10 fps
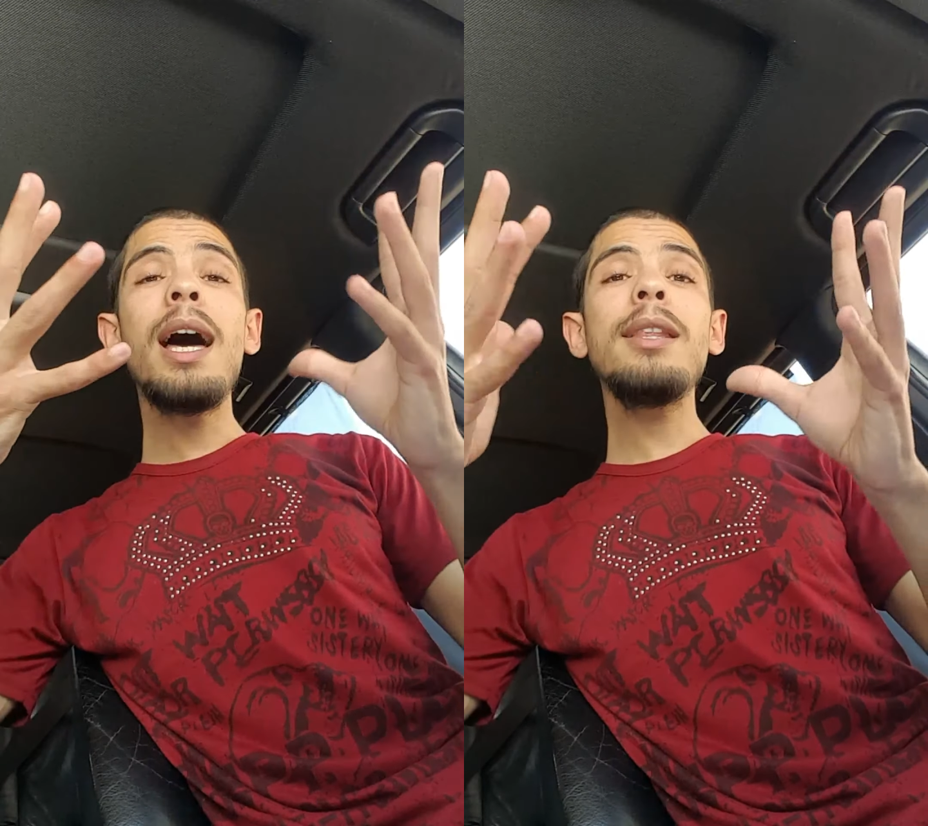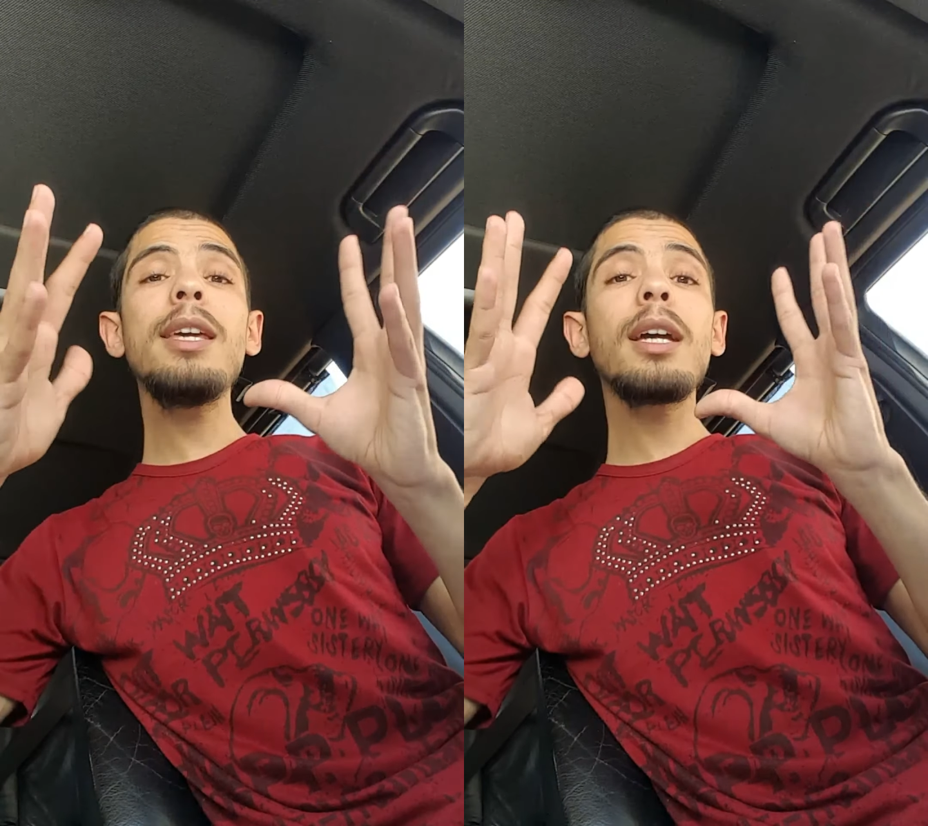
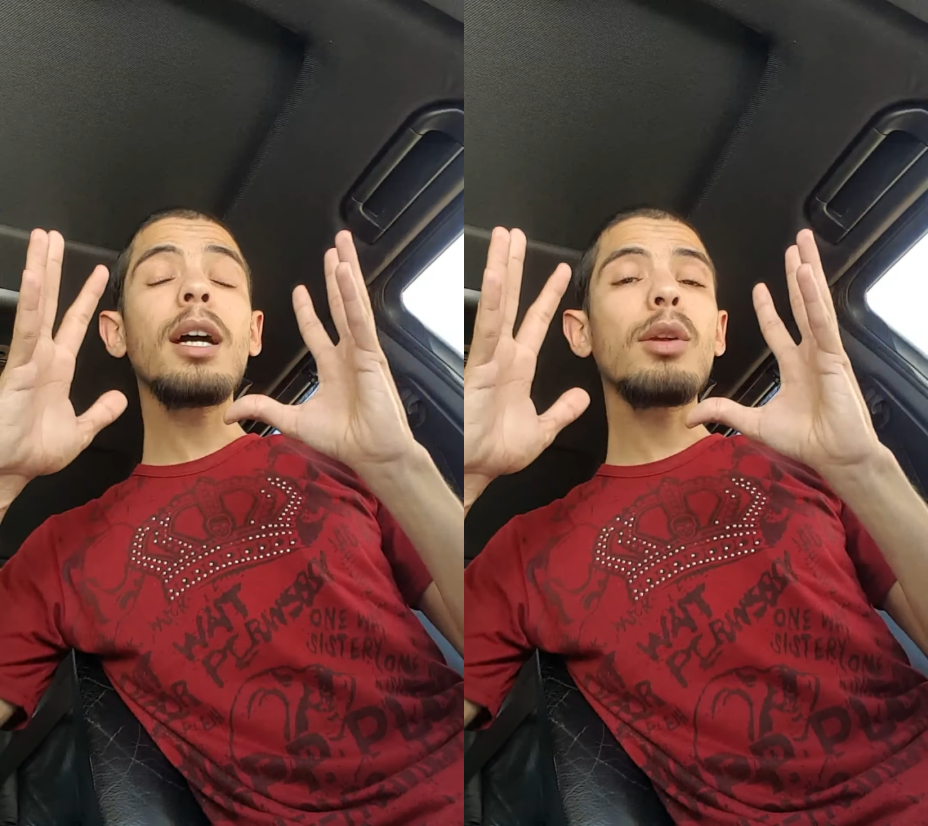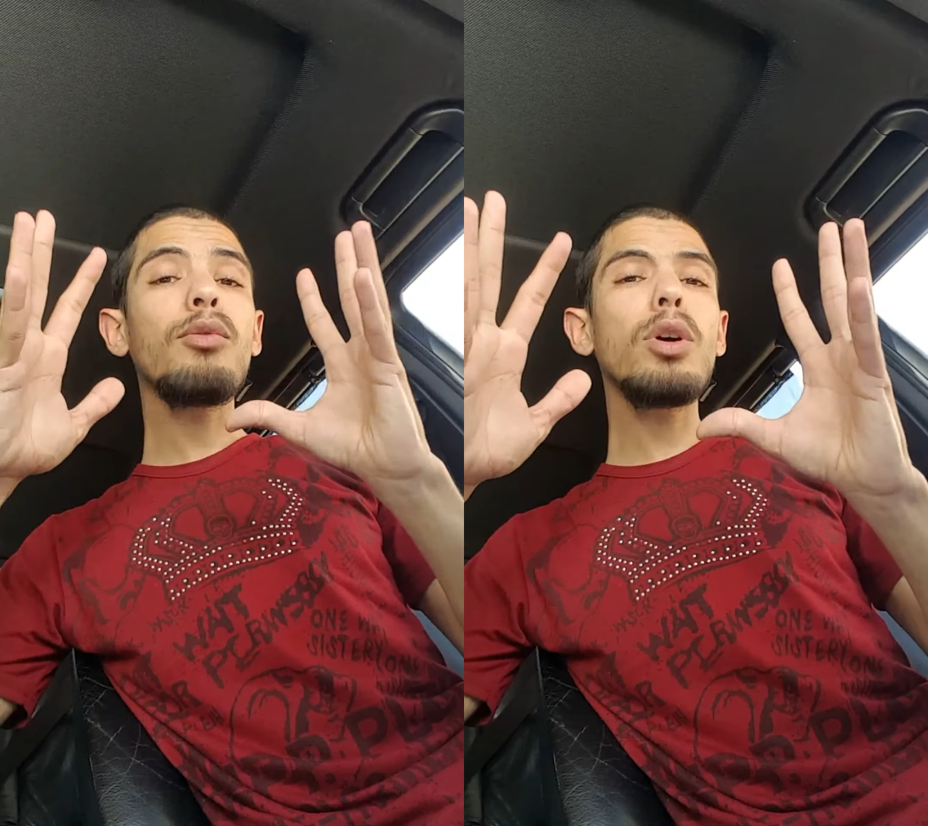هذيك
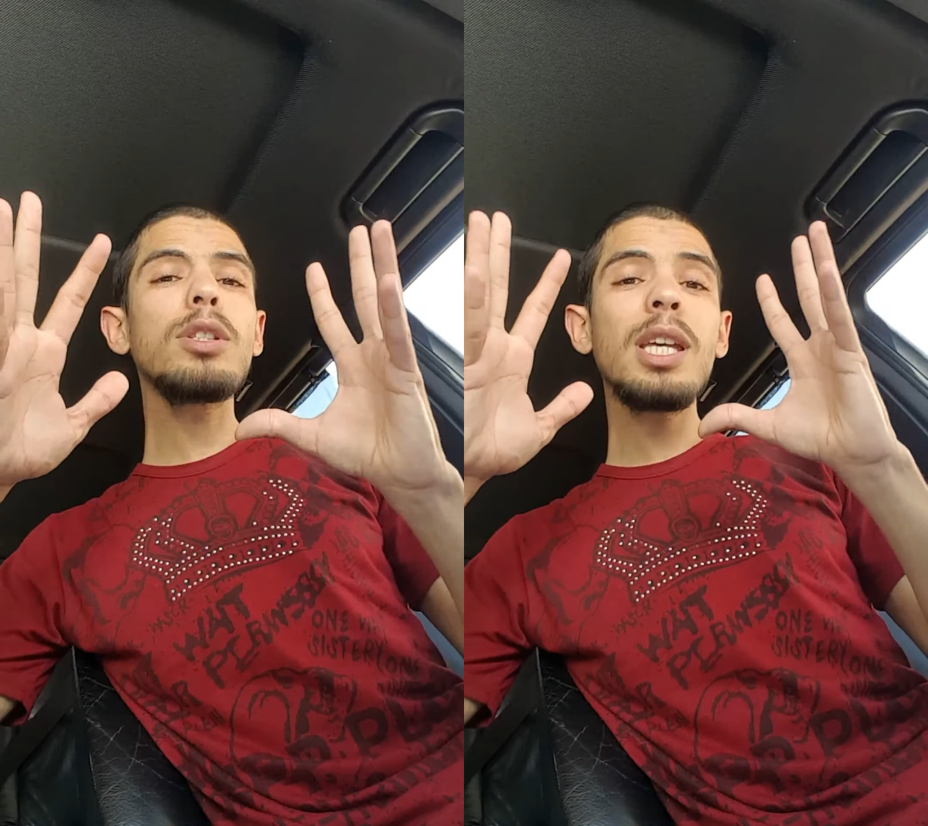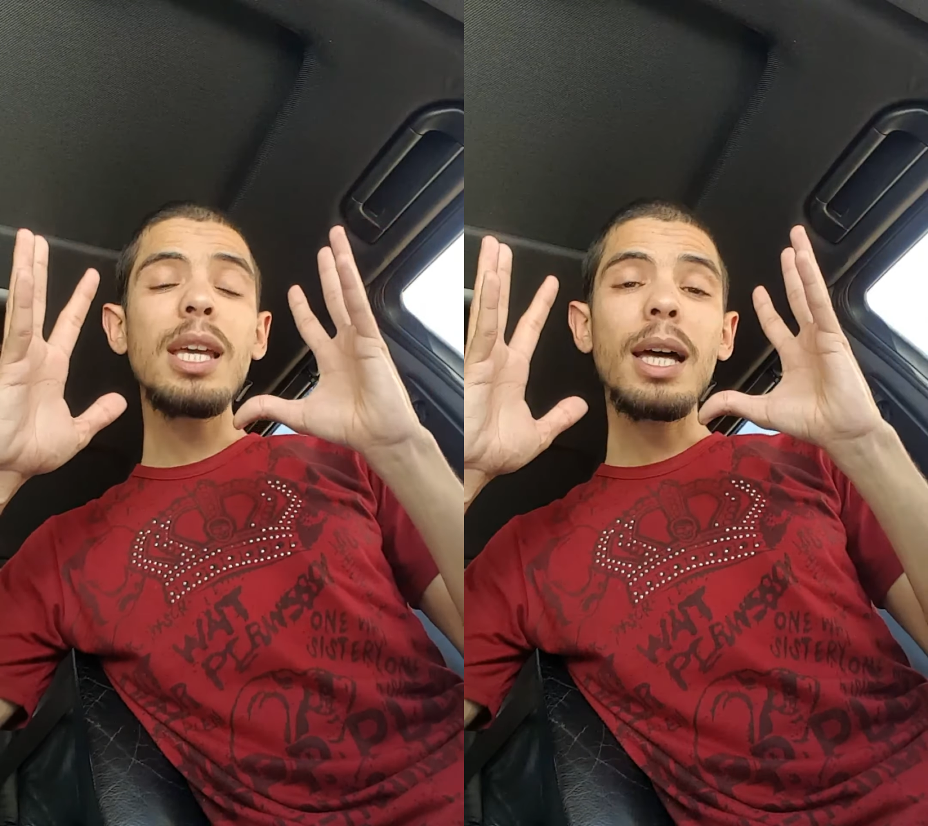
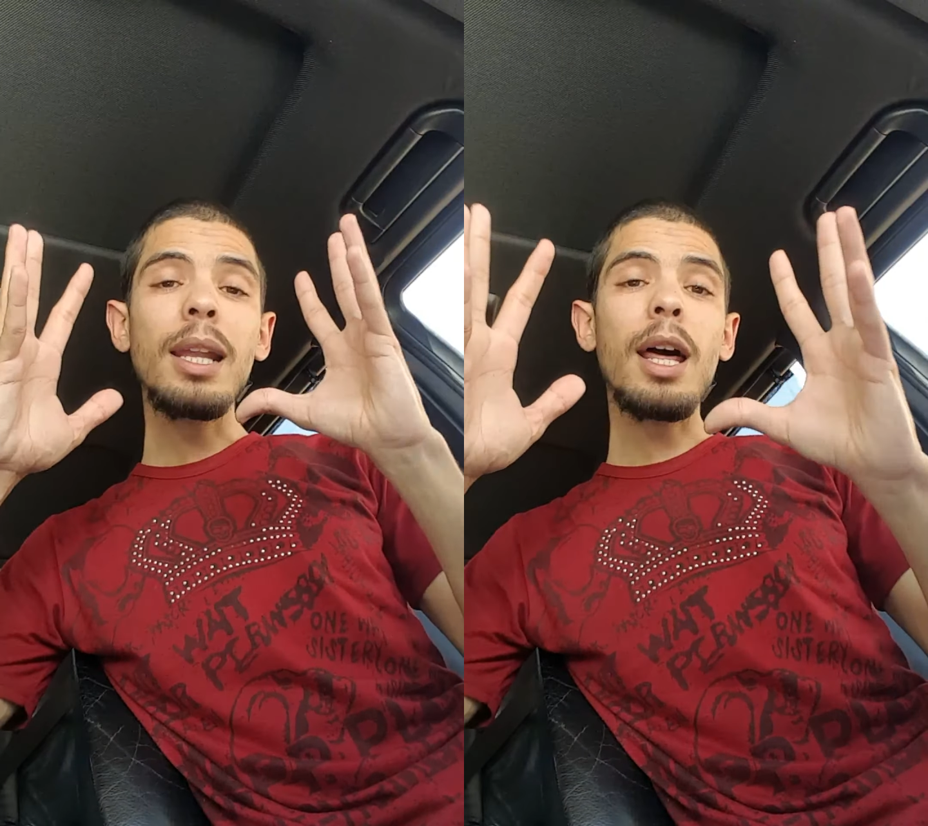الفونتي